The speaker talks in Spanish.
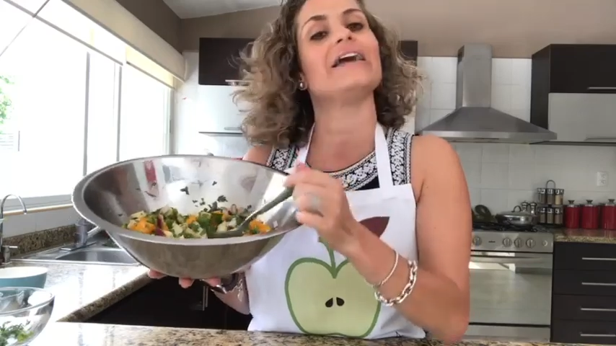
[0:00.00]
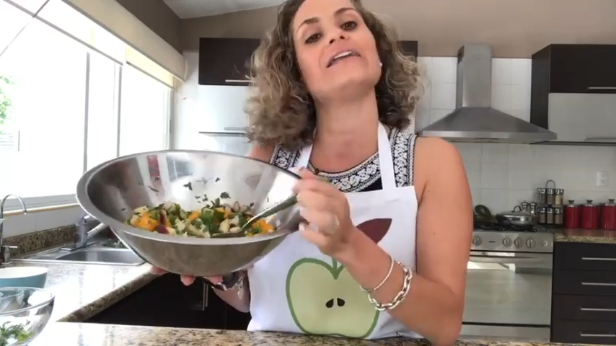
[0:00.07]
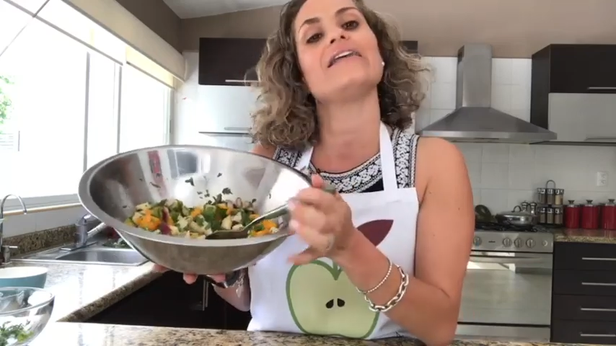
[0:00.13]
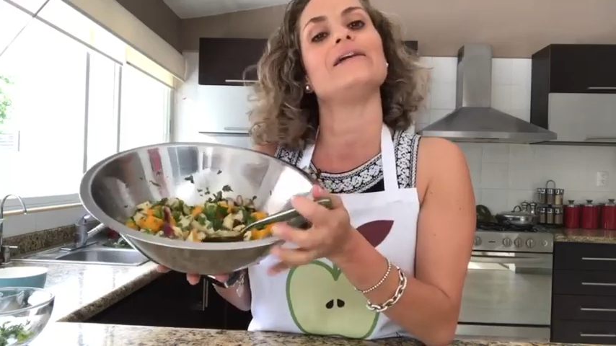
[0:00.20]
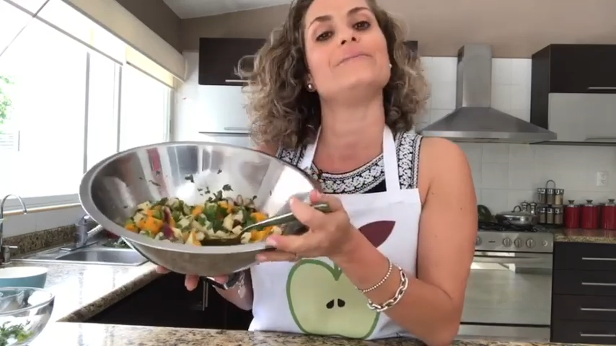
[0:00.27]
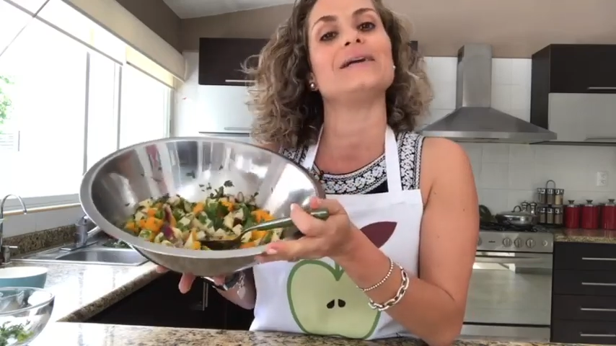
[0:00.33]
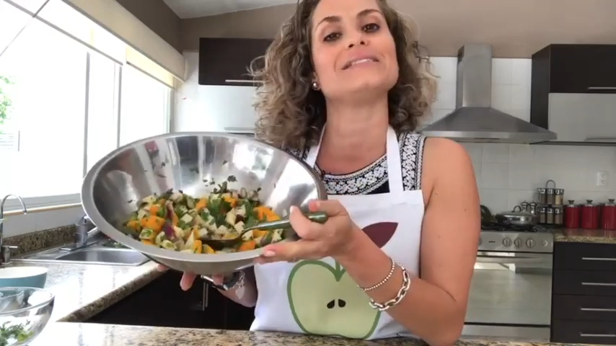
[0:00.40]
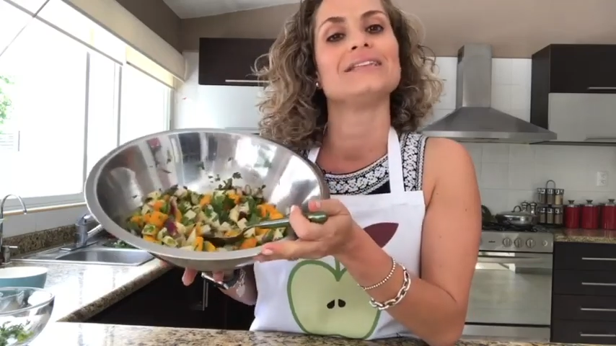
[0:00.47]
ya
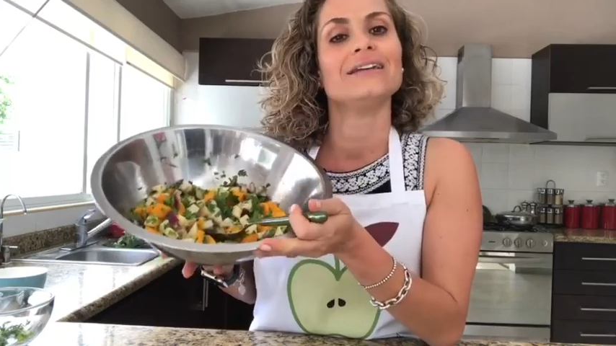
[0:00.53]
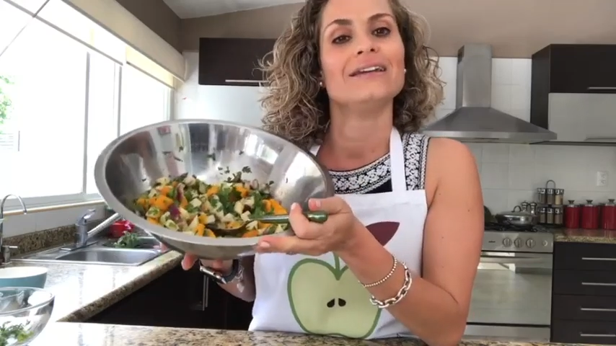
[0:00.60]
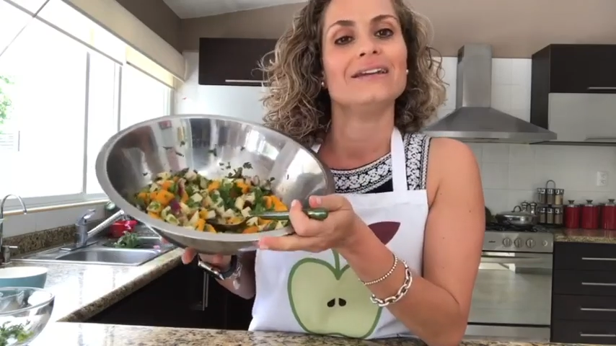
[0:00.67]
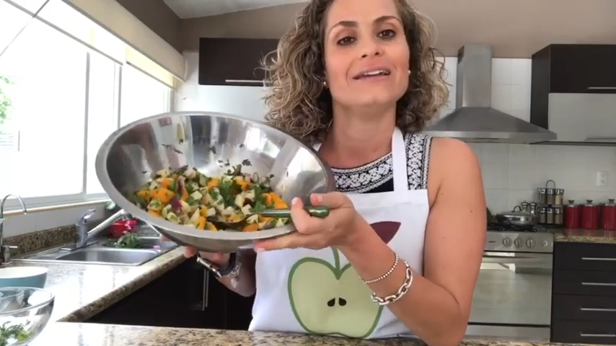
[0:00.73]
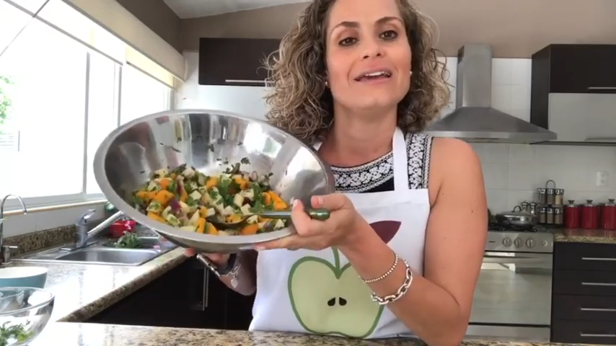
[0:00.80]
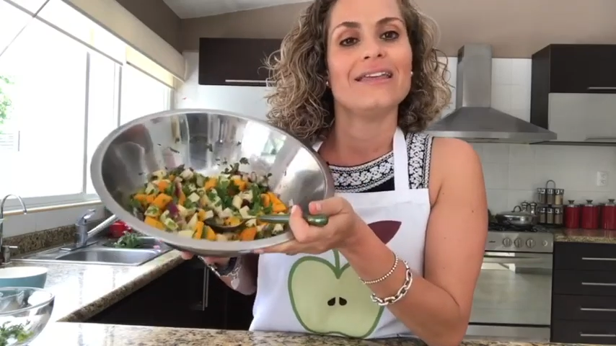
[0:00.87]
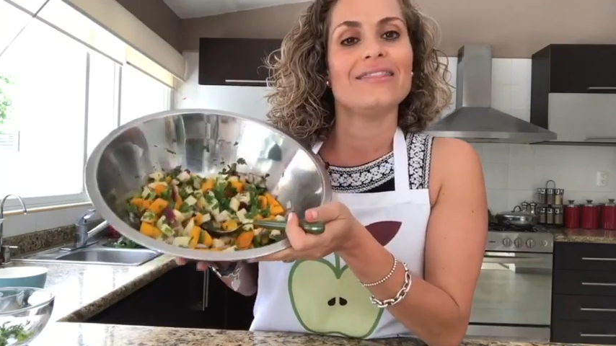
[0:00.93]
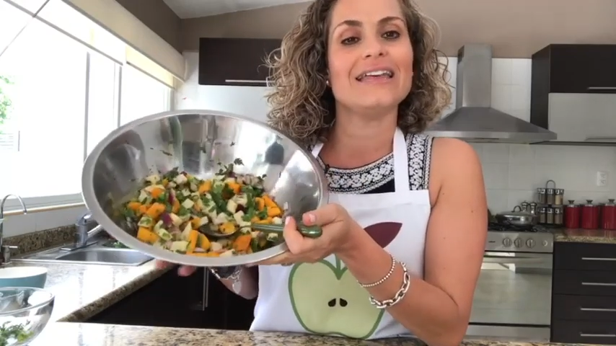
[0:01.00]
nada más
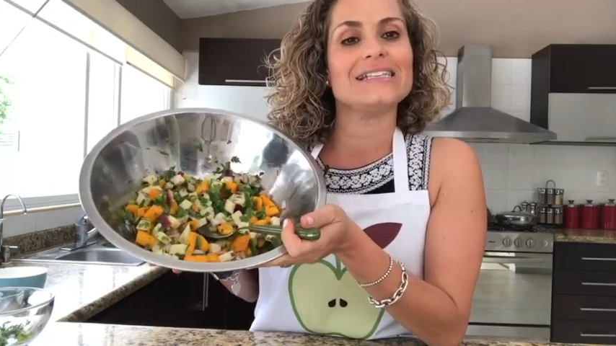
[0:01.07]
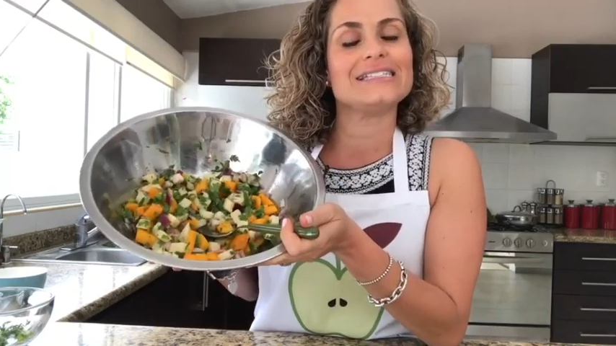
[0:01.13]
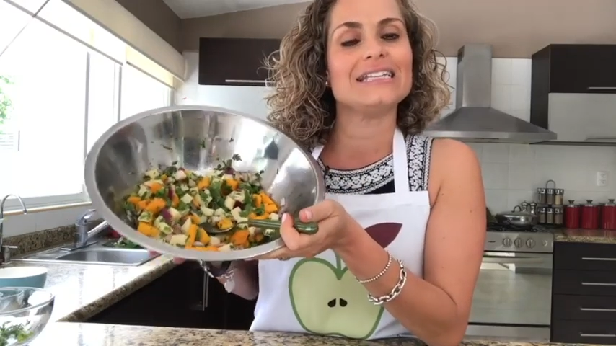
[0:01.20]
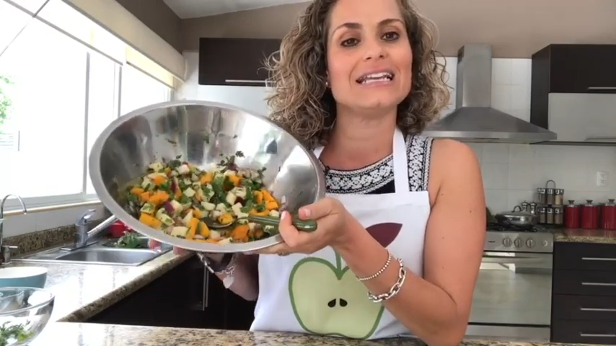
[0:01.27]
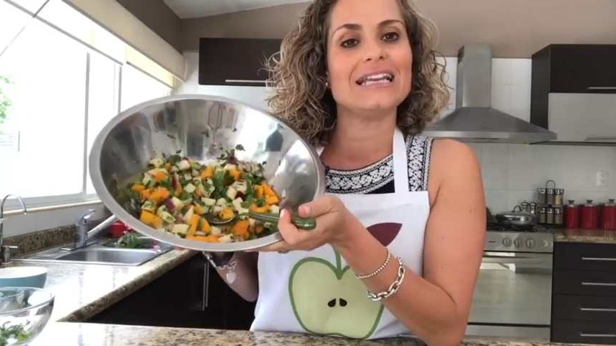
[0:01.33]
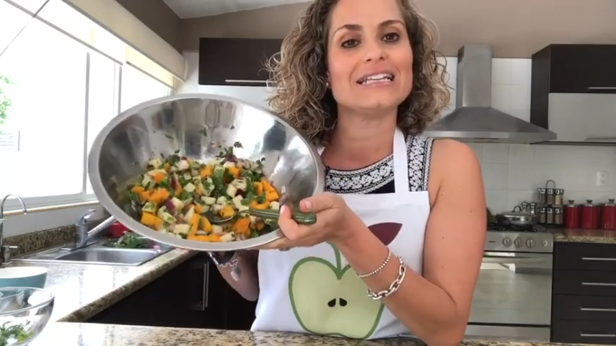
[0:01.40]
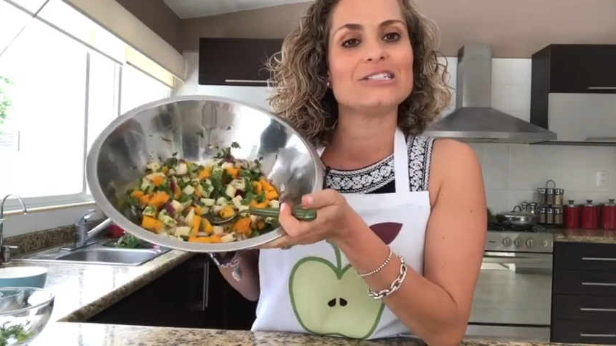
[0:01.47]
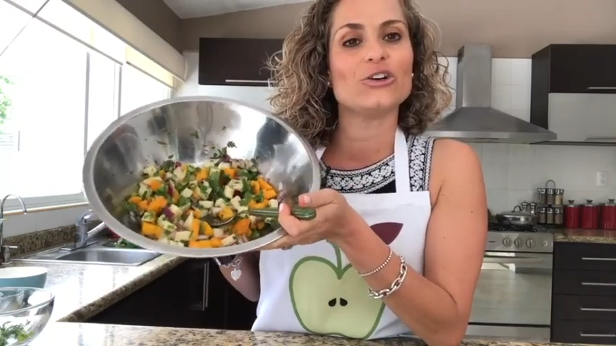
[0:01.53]

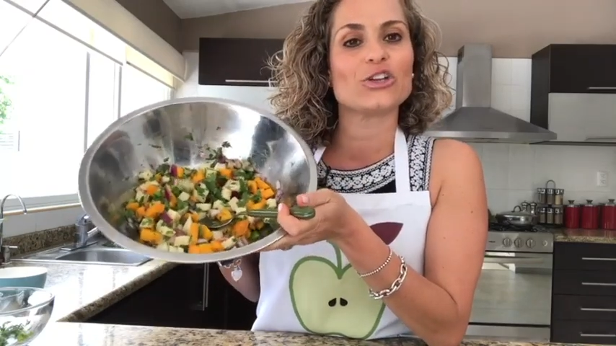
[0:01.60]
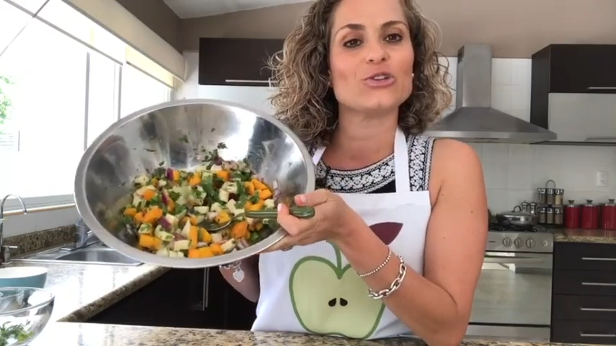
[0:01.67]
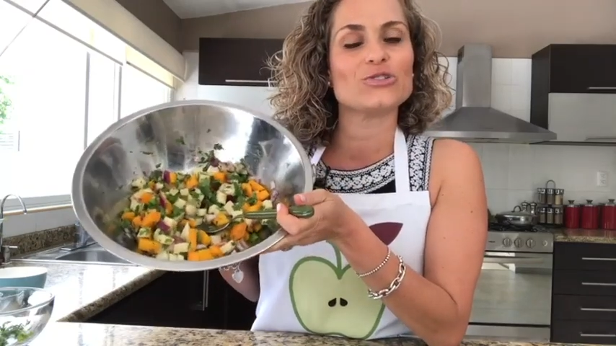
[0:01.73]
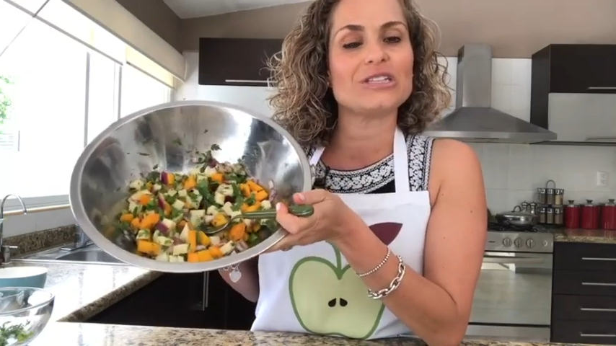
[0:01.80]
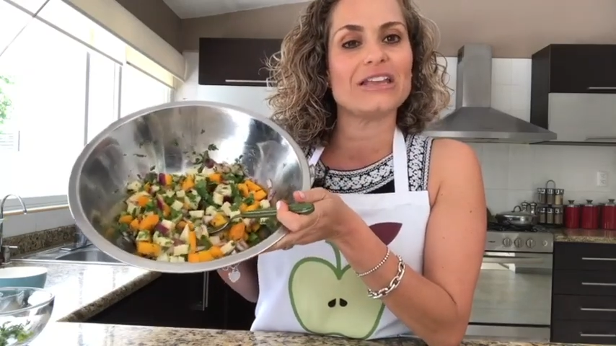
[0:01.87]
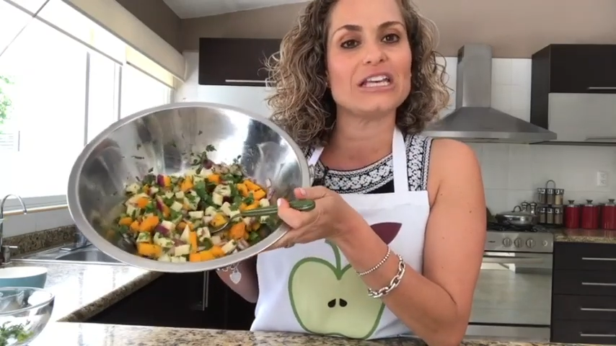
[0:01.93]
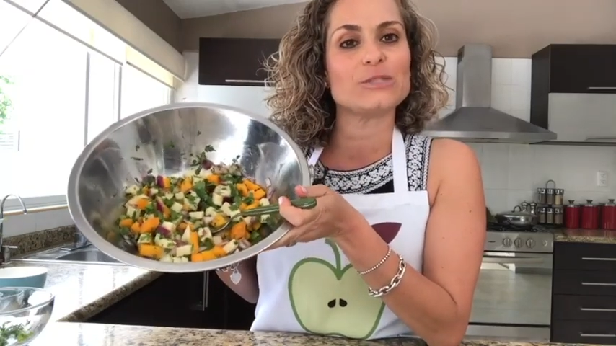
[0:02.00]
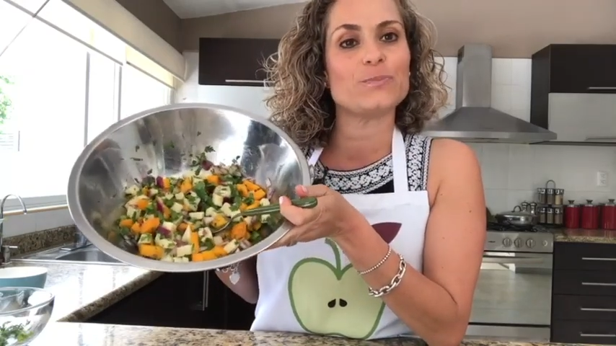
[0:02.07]
decirles lo que
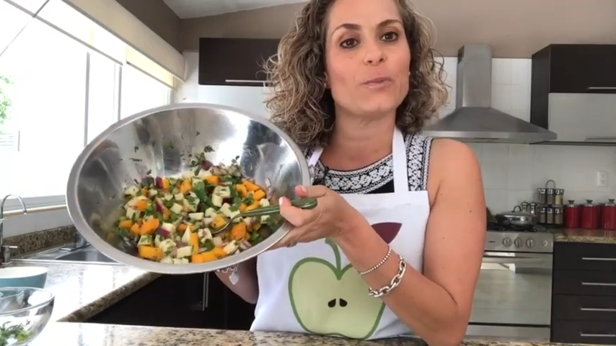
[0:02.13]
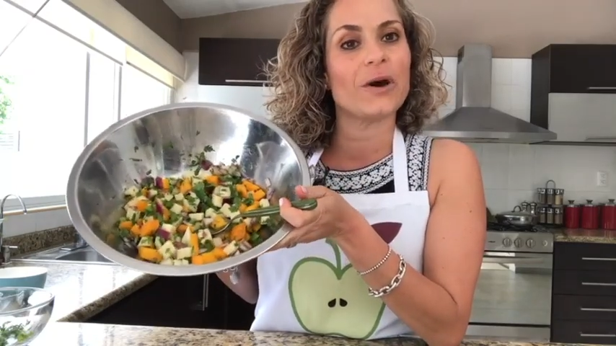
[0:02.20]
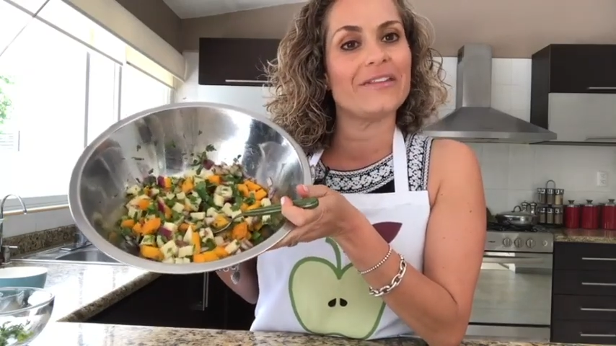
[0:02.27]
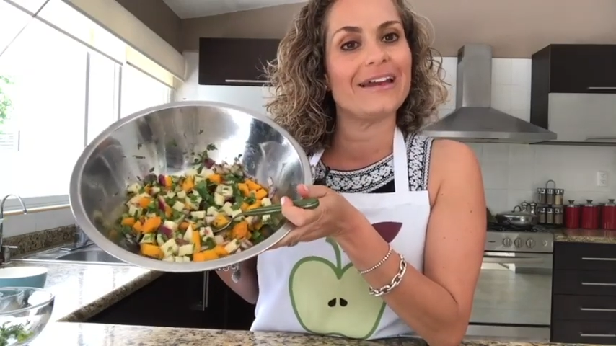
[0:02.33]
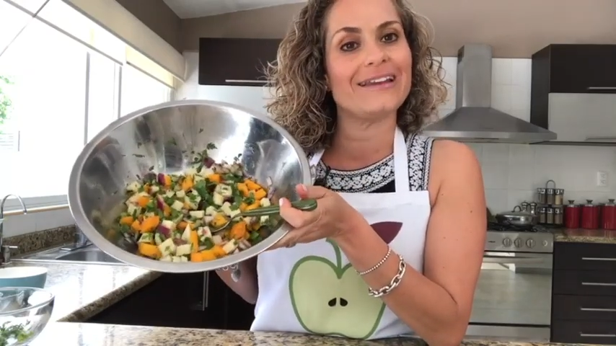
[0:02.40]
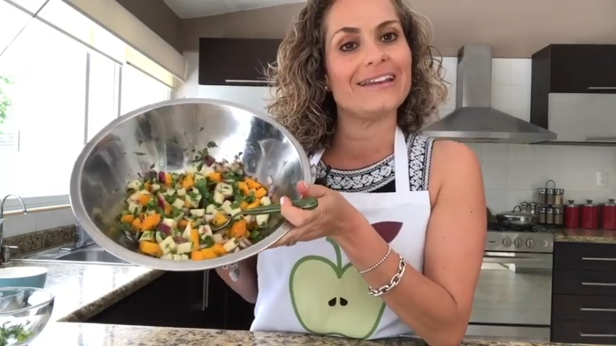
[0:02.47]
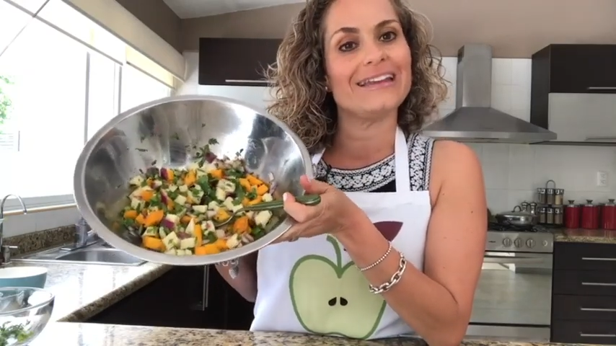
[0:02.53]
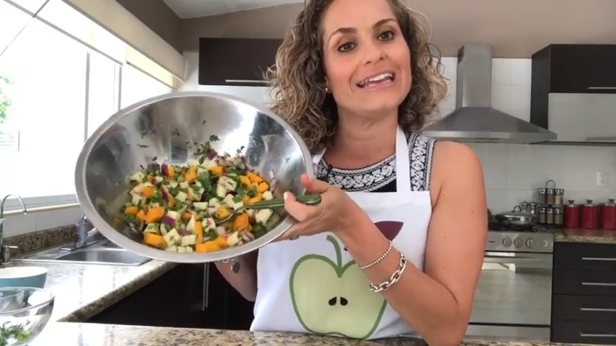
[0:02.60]
ustedes pueden